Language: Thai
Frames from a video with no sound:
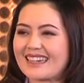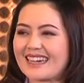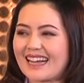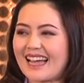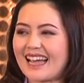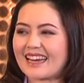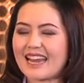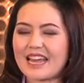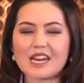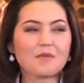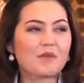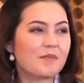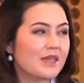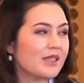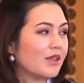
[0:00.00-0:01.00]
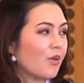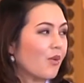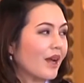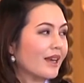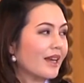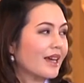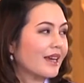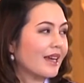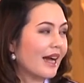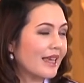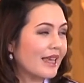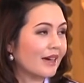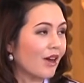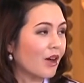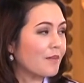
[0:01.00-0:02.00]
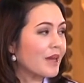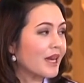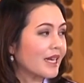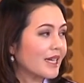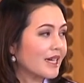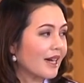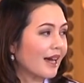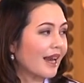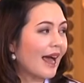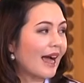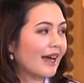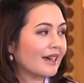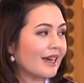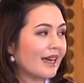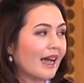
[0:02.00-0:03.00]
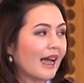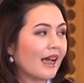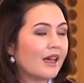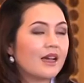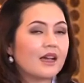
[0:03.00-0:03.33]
นะคคะแนะนำให้ไปตรวจนะคะอย่างน้อยปีละหนึ่งครั้งนะคะ